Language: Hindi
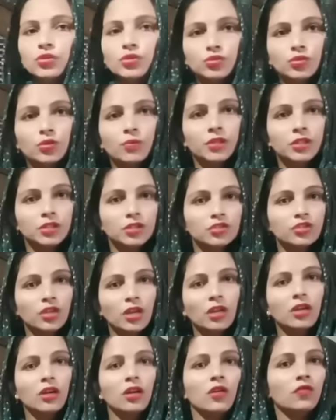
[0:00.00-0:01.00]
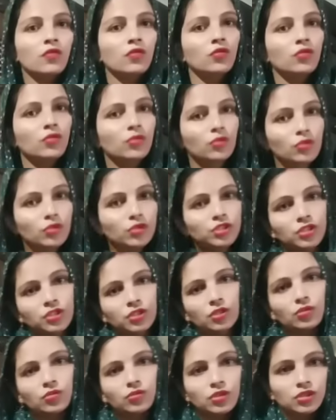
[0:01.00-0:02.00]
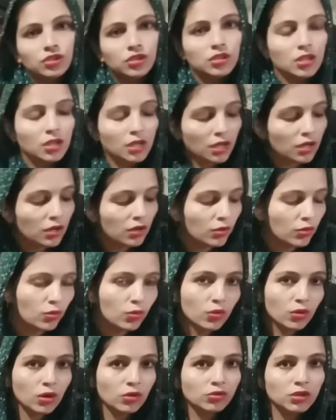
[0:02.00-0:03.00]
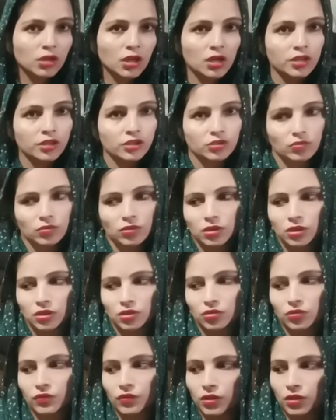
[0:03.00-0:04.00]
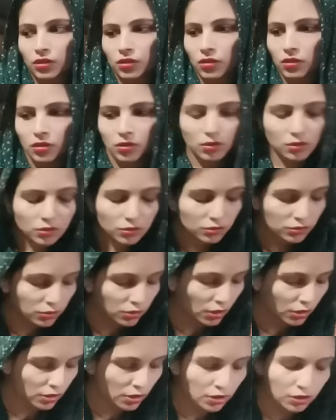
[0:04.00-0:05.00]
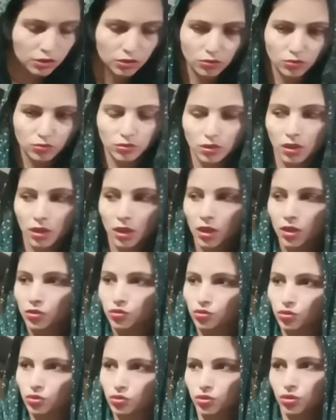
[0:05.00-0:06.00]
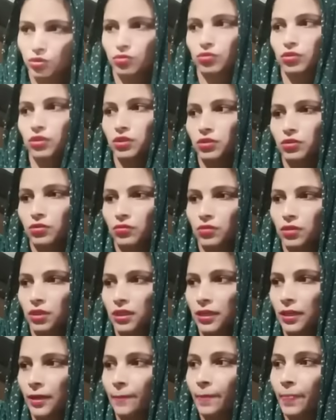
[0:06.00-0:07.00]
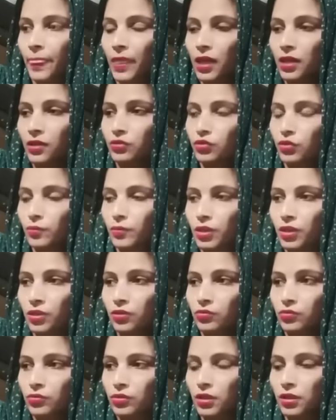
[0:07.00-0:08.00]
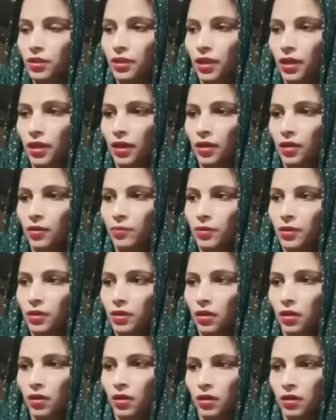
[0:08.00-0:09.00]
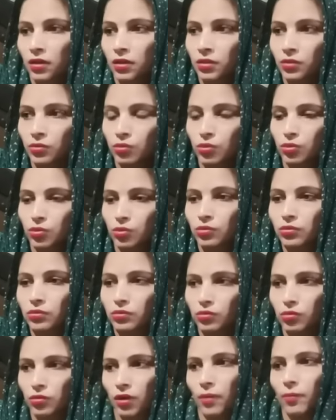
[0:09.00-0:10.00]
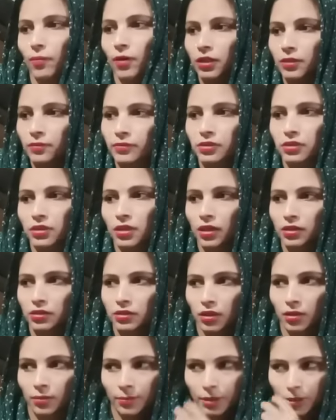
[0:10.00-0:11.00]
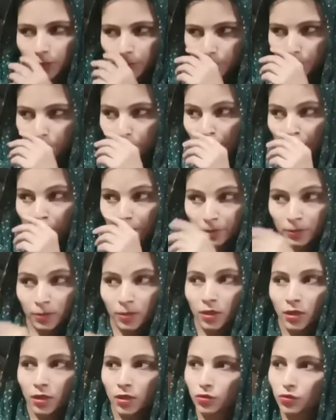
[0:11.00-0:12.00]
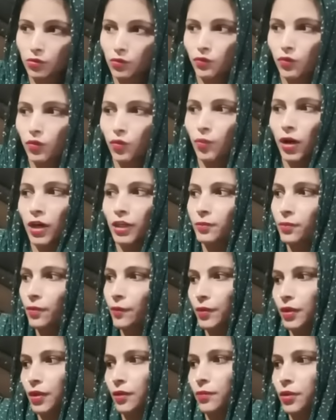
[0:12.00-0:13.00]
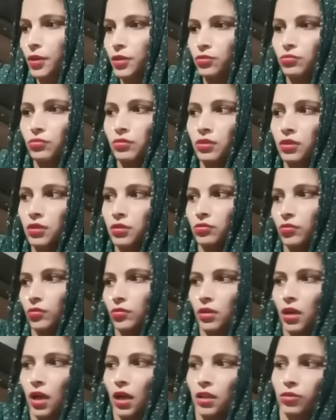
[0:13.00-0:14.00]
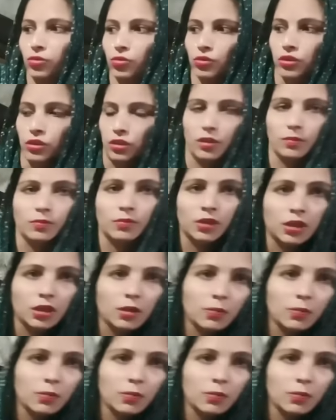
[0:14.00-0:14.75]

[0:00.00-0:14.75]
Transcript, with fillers: मेरे तो चल लगा वो कोशिश करूंगी जितना होगा उतना ले जाऊंगी नहीं तो फिर ज़्यादा नहीं करूंगी जो जरूरी जरूरी ना जो मैंने नू दिखा है कि भाई हाँ वो सूट थोड़ा बाद में चला जाएगा बाद में पहन तो वो बाद में फिर बेच दूंगी नहीं तो डाल तो दिए मैंने एक बार